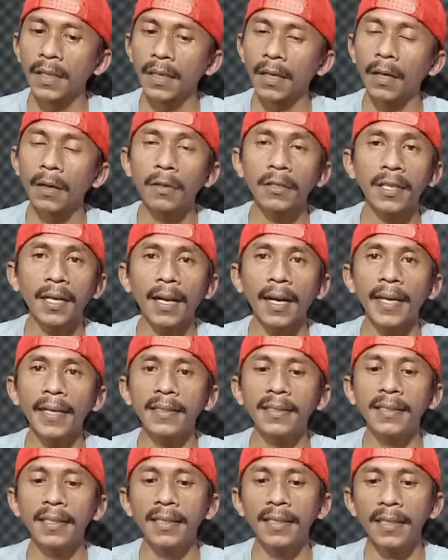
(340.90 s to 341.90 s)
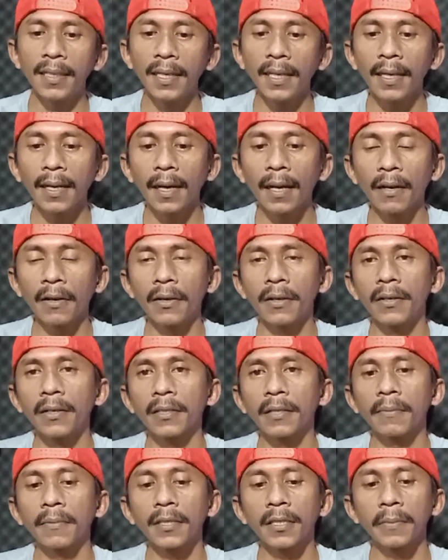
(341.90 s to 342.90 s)
uh, ultralight jigging
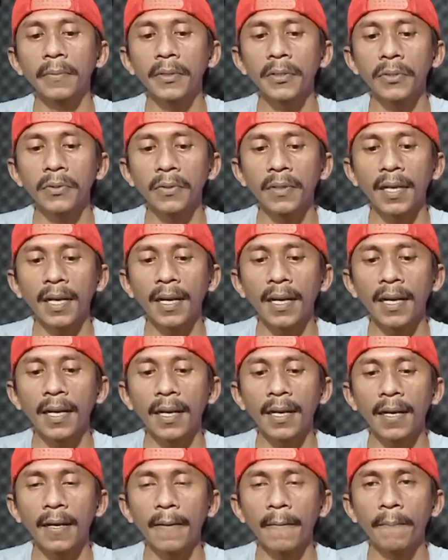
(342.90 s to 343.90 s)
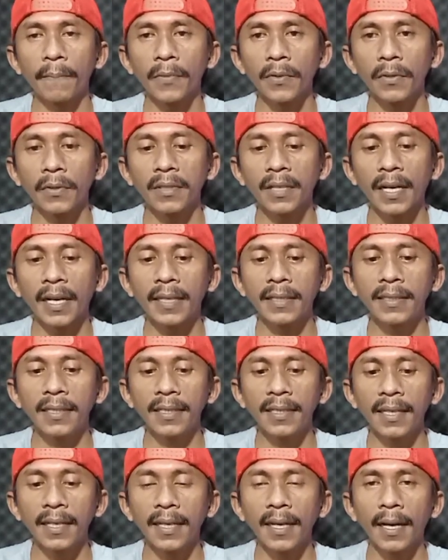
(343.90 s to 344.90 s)
kalau teman-teman suka ultralight
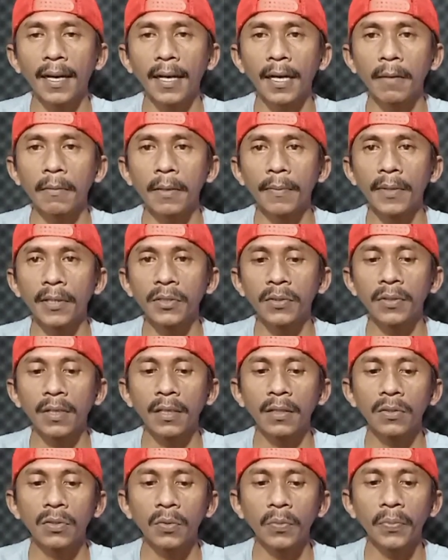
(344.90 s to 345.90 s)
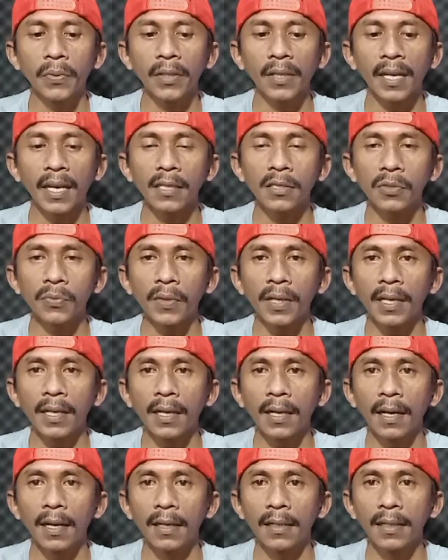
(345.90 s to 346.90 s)
jigging ya karena memang sudah disupport SW
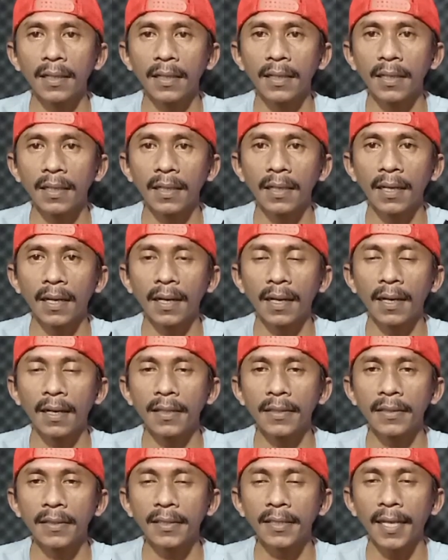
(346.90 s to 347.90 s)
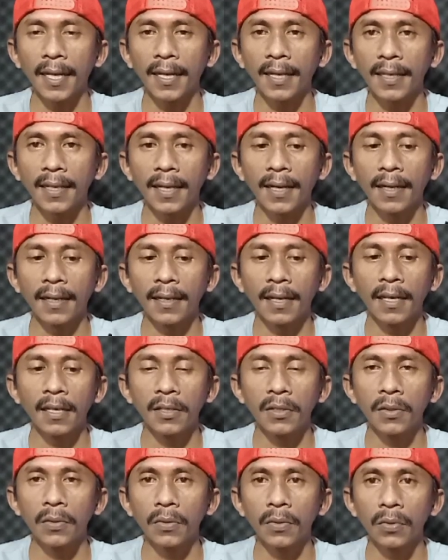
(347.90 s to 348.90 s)
uh, di seri yang ada
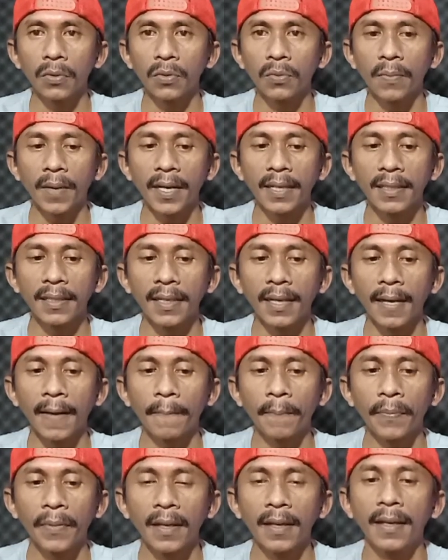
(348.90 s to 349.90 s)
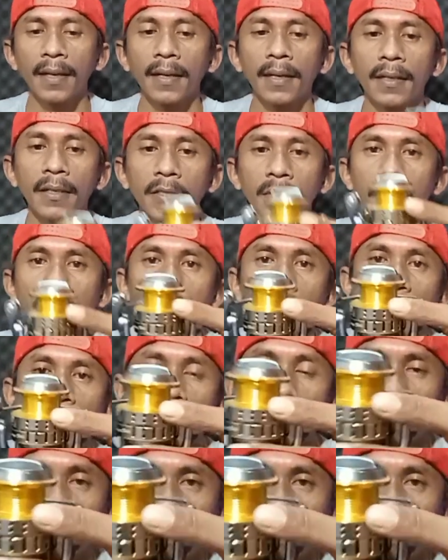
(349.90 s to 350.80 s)
Daido Kuruma ini ya. Seperti